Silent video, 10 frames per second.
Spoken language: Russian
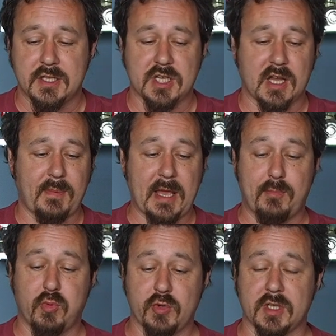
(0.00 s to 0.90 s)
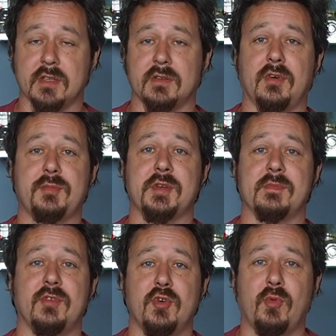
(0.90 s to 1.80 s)
чикопай Путин. Ну, в
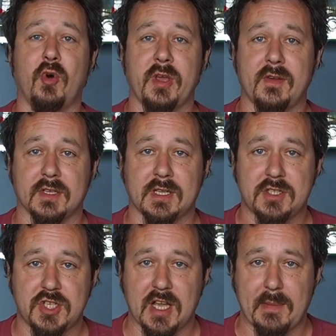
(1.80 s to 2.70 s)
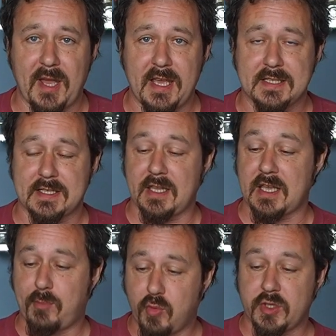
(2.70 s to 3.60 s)
общем, любой вот этот чикопай,
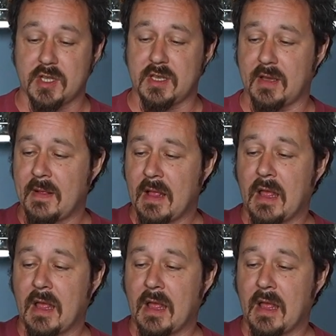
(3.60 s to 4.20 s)
кстати, о Путине.